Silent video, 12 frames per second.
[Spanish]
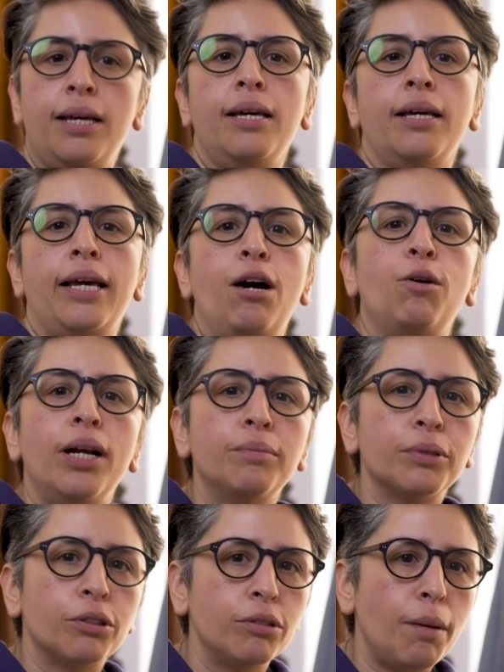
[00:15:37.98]
Eh, que ahora
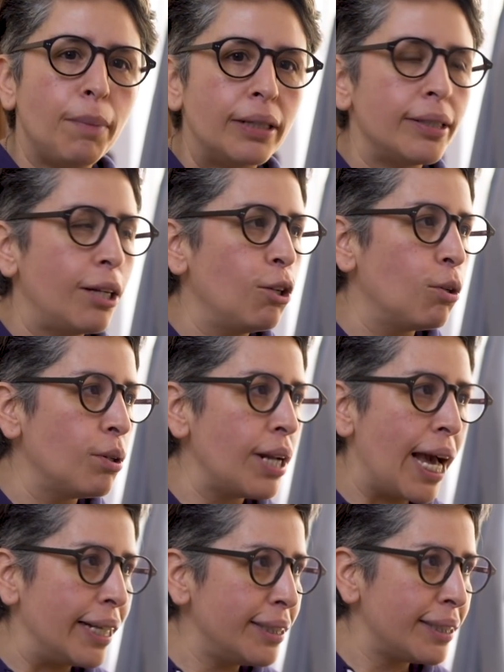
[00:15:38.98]
pues, es una plaza no
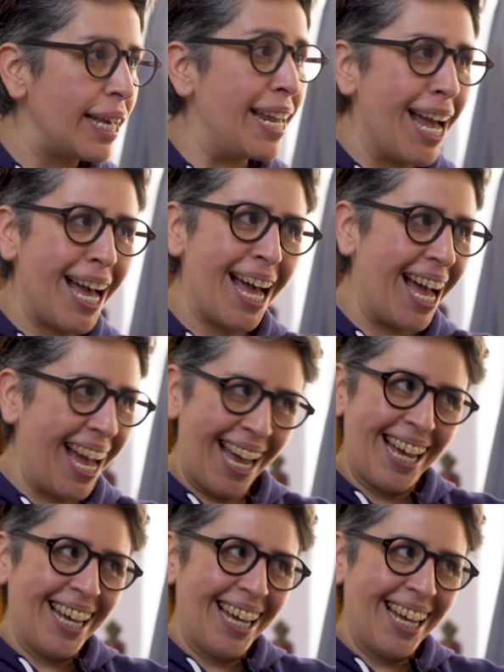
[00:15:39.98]
nice, era...